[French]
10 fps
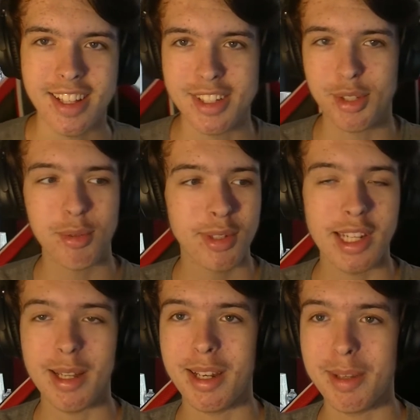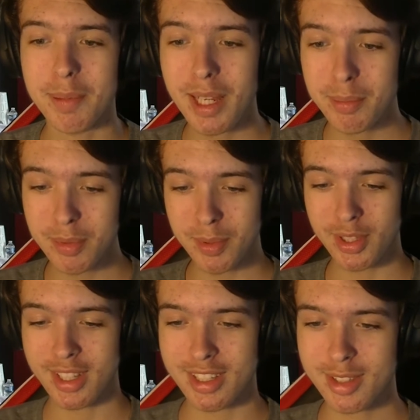Ah, j'ai cru qu'il allait pas répondre
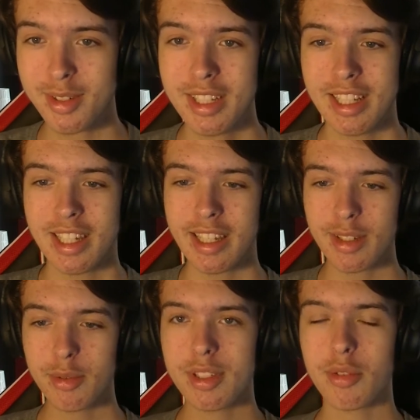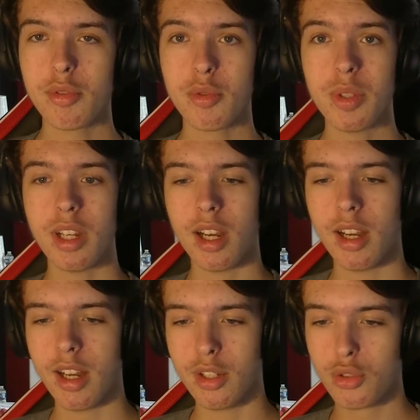pendant un instant. Et nous allons jouer
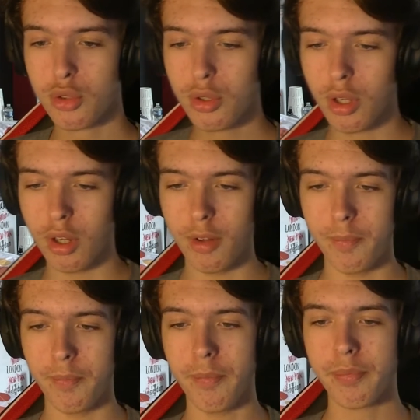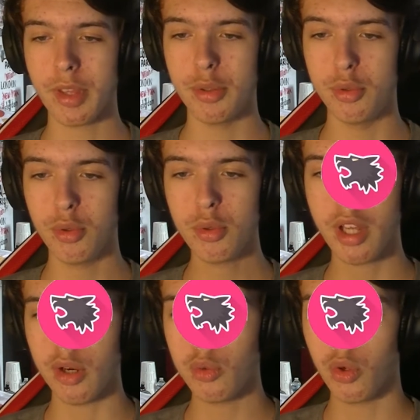à un jeu euh, du
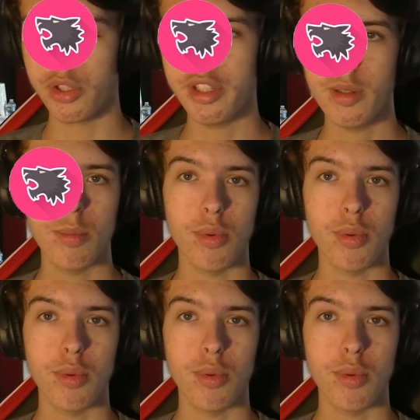loup-garou en ligne.